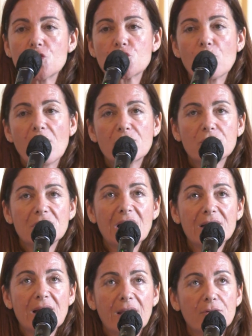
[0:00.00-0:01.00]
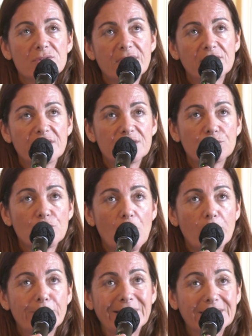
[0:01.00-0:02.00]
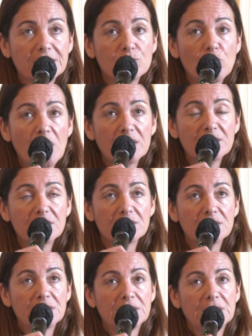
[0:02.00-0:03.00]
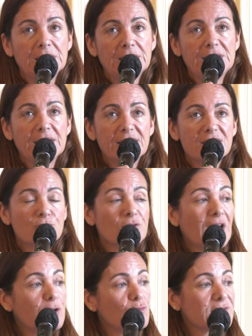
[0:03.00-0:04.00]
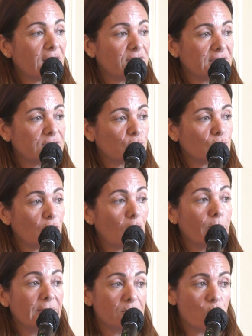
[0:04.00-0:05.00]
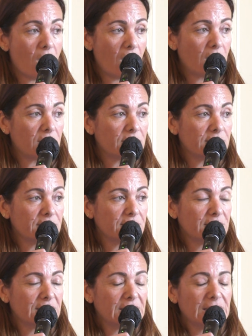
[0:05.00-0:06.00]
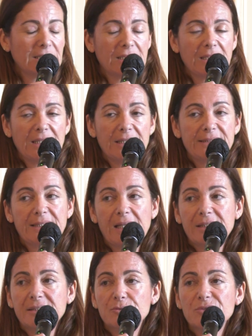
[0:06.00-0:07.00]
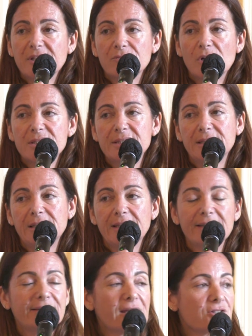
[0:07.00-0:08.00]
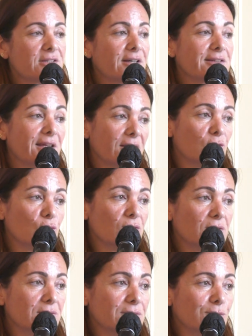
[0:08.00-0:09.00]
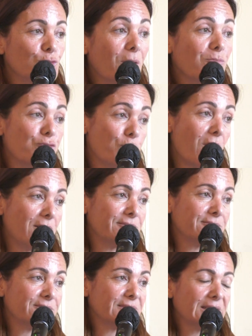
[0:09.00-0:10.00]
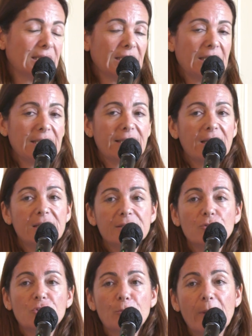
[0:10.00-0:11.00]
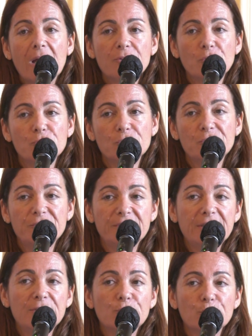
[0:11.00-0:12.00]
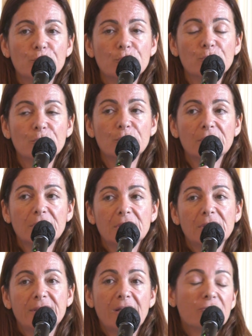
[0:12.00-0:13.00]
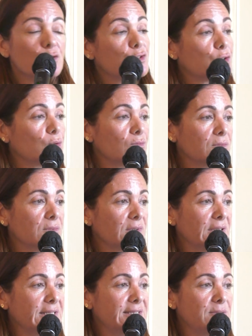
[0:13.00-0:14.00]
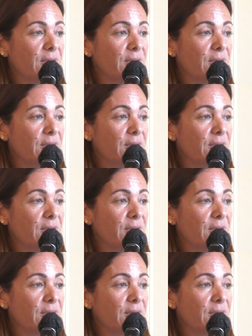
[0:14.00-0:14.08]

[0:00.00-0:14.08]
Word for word: Je crois qu'au-delà de la conservation de leur patrimoine, il est question de la conservation de leur mémoire. Et c'est la question de savoir si l'héritage est un cadeau ou un poids, et quelle est notre part dans notre vie d'invention et